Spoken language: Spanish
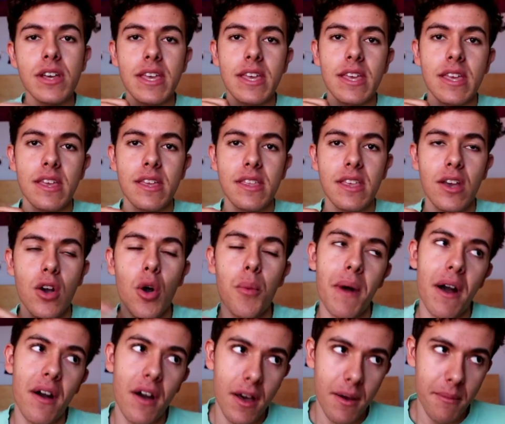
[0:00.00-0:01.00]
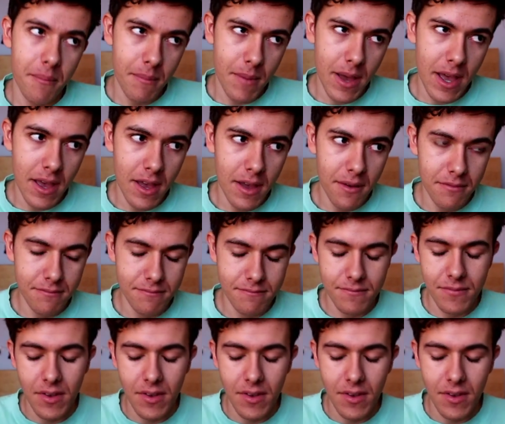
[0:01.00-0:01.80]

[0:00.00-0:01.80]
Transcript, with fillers: eh, llegó más, más mm,